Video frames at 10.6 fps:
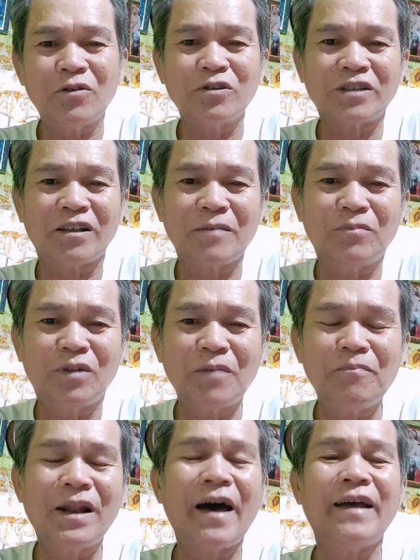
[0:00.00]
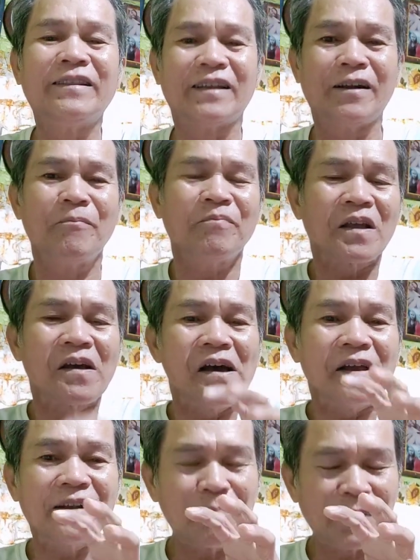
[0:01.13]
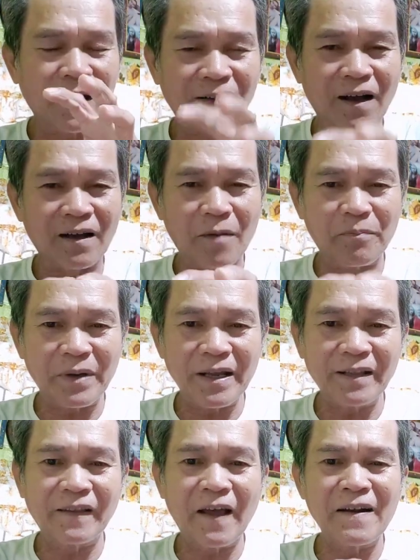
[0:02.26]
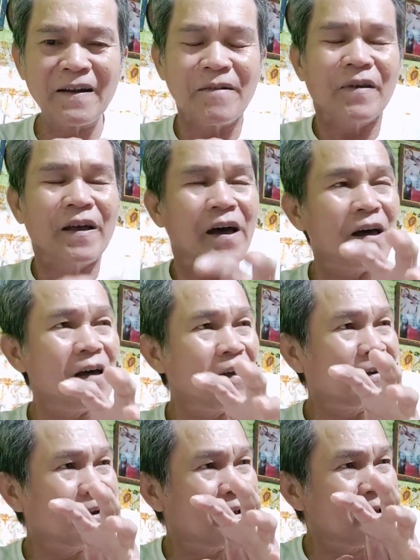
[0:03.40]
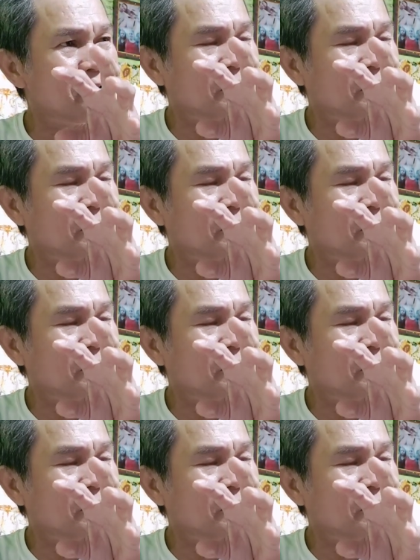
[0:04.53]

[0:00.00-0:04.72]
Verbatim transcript: yun sa dibdib natin na pinagkakapitan uh, ah, na